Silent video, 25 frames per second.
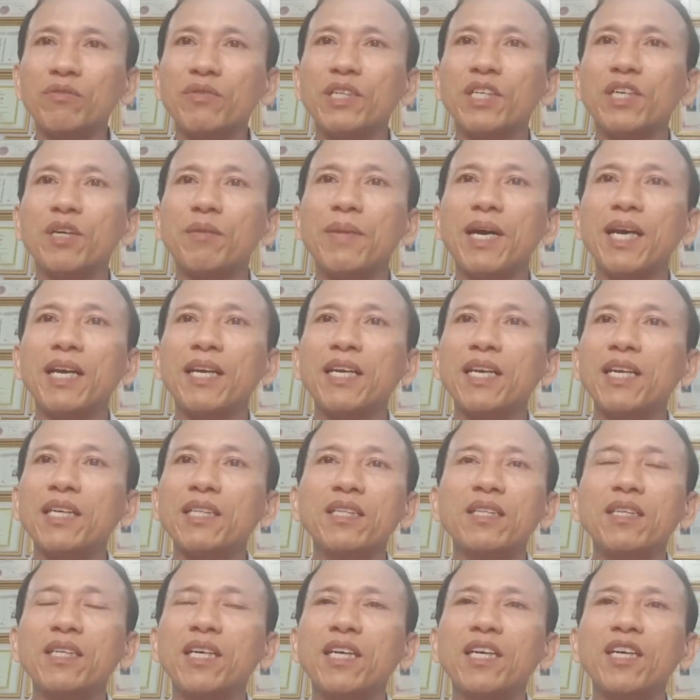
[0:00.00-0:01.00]
quý vị các bạn nghe
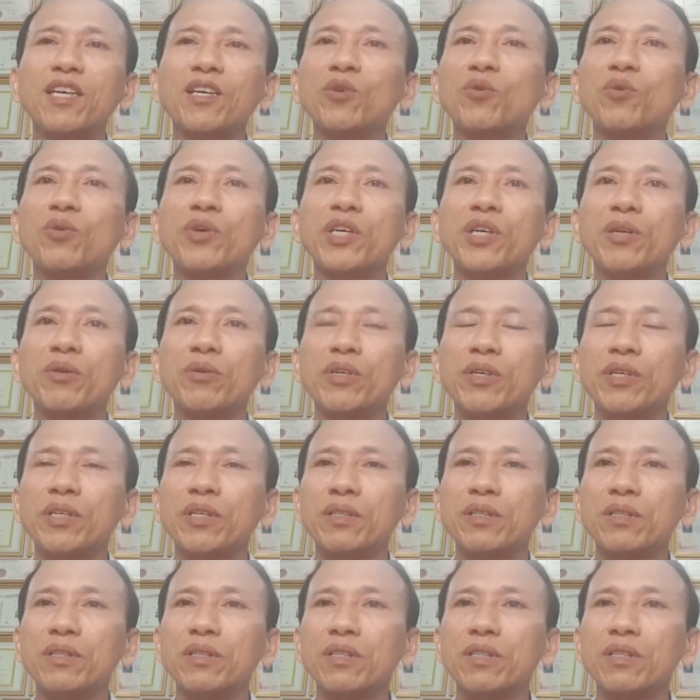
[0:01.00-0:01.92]
từng đấy là đủ hiểu rồi